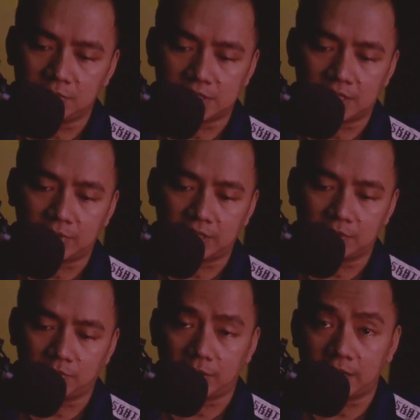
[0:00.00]
bisa
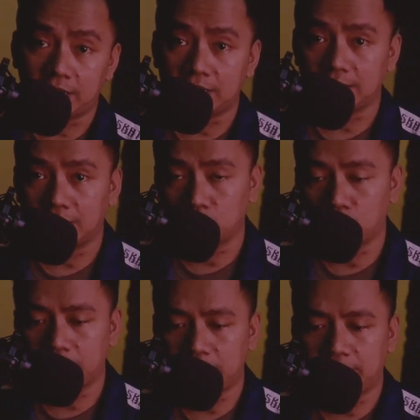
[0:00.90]
makin parah
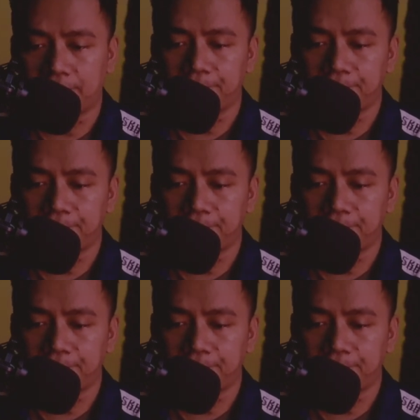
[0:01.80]
gangguannya.